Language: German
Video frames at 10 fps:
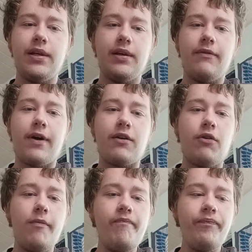
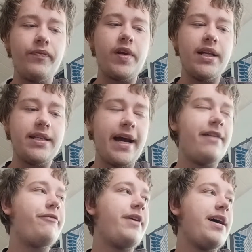Warum? Ganz
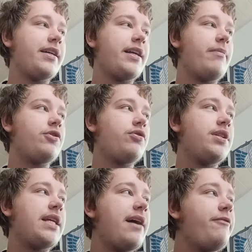einfach. Ich habe schon
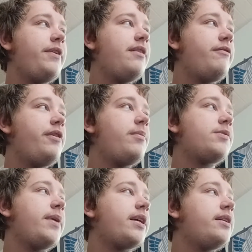sehr viele Filme
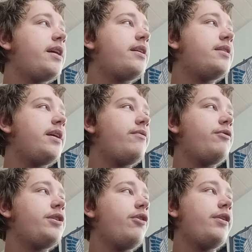aus meiner Kindheit gesehen, wo
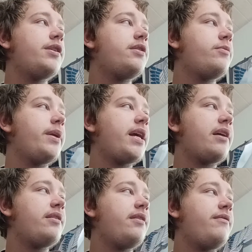ich hier heute sitze und mir
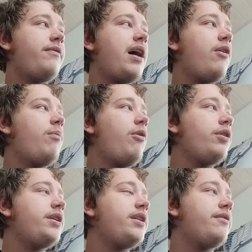denke, warum
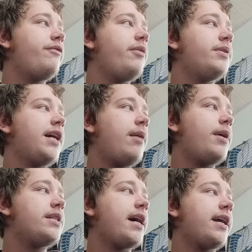mochte ich die Filme
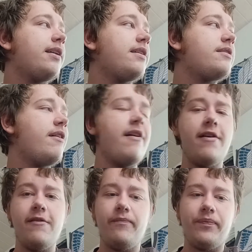damals eigentlich?
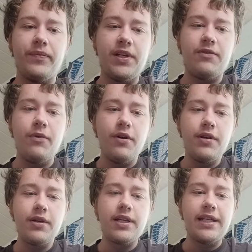Und ich
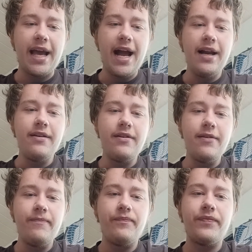würde
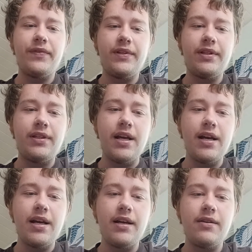gerne
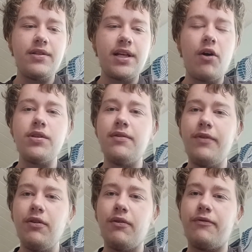äh, daraus eine
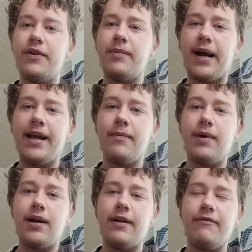Videofilmreihe
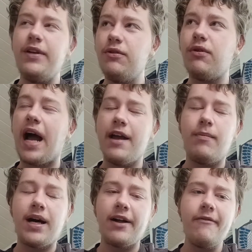äh, Videoreihe
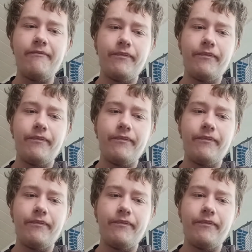machen,